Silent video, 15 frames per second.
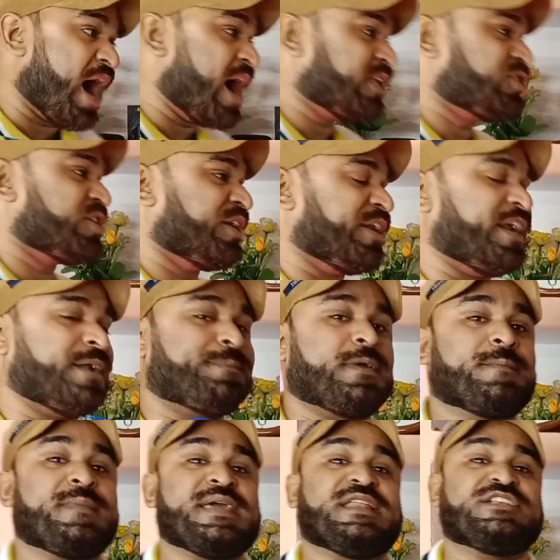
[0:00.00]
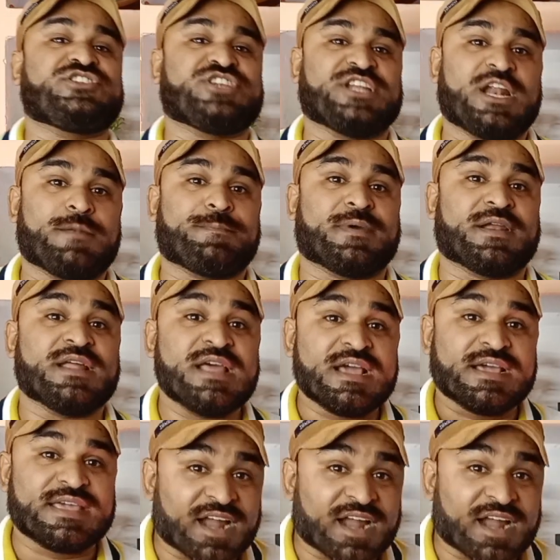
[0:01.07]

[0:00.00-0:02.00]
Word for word: आज के डेट पर मेरे चैनल पर